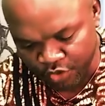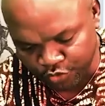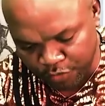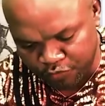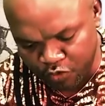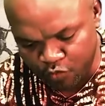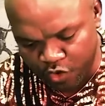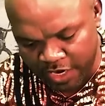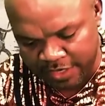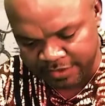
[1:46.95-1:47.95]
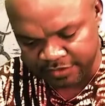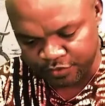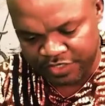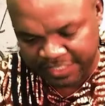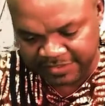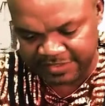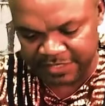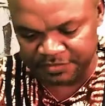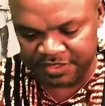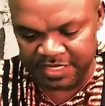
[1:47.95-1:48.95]
Depuis au moins le
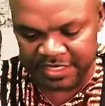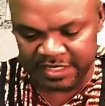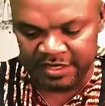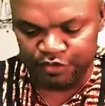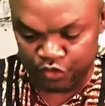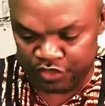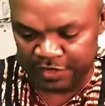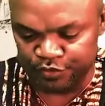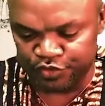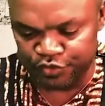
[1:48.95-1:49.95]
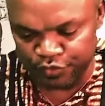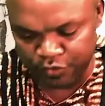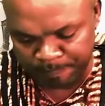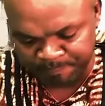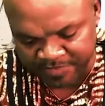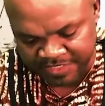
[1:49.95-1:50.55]
15e siècle jusqu'à nos jours,